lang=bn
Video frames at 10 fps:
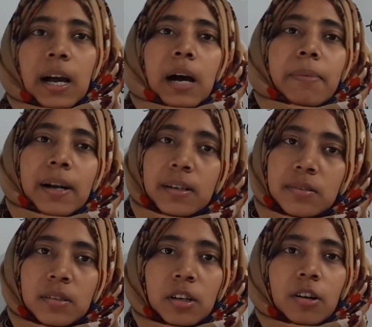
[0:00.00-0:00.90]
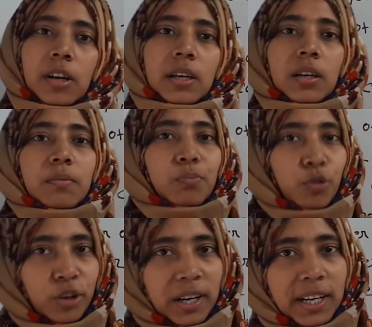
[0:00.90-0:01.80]
আবার আনসার হয়
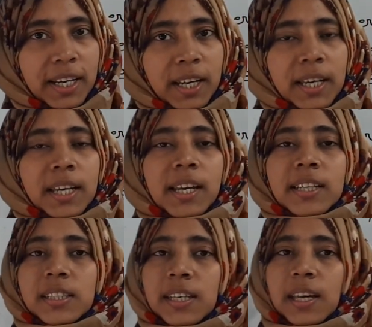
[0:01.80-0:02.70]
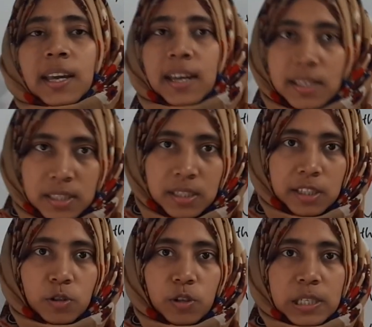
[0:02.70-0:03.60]
প্লুরালে এটা দেখি
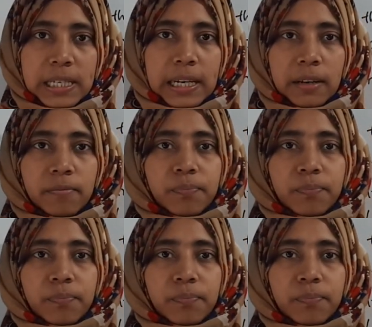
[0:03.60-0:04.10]
হেজিটেট হয়ে যায়